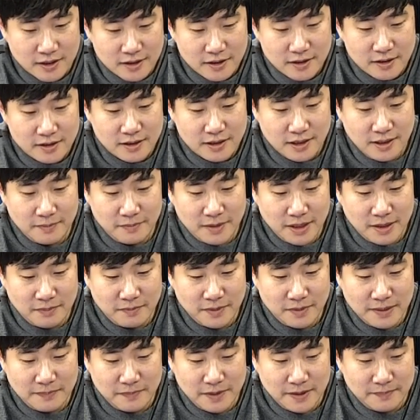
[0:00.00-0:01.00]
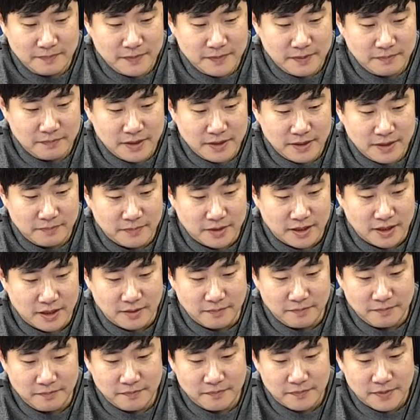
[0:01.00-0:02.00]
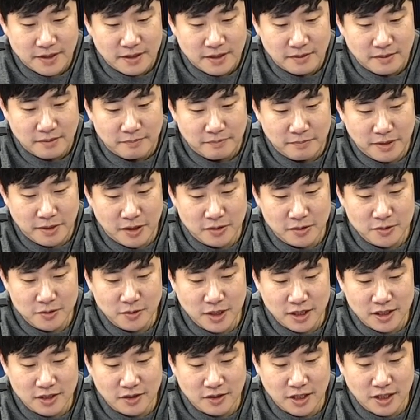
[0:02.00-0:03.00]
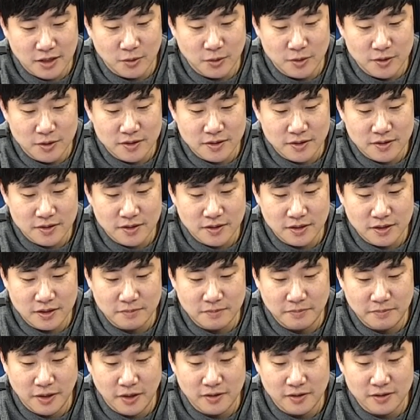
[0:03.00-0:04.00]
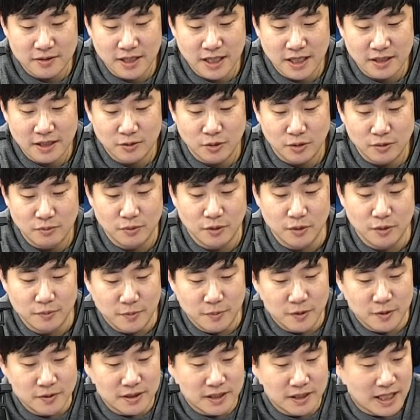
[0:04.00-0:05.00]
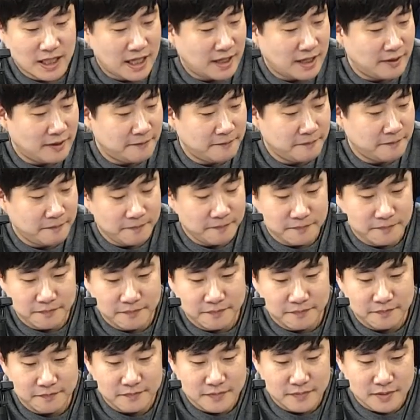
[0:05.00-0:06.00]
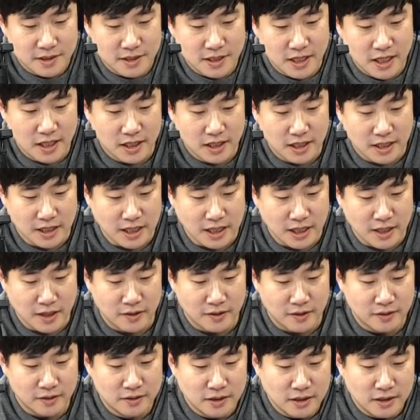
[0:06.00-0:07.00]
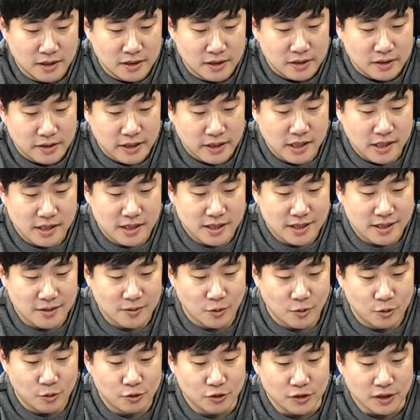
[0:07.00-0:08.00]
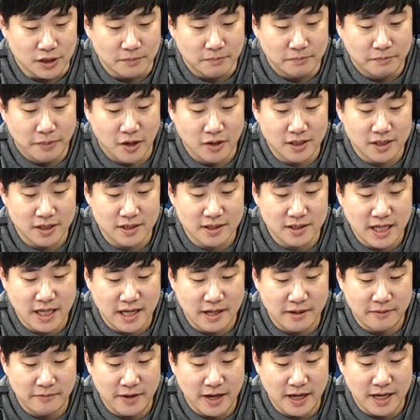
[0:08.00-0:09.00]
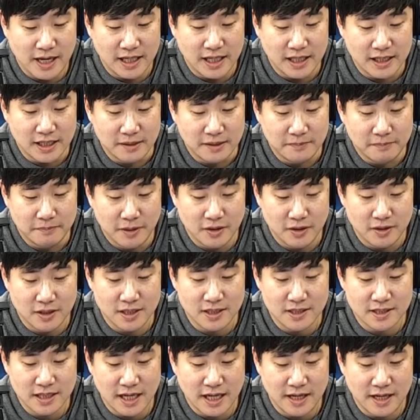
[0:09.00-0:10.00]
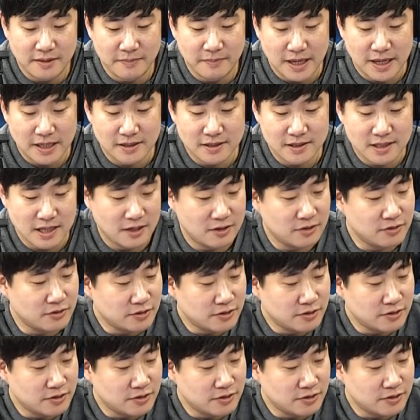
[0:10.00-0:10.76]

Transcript: 님 님 님 님 님 님 님 펑소에 그렇게 돈 써서는 평생 돈 못 모은다. 제 얘긴가요? 1759님 펑키 스타일 펠라이니 펑키 스타일 마르셀로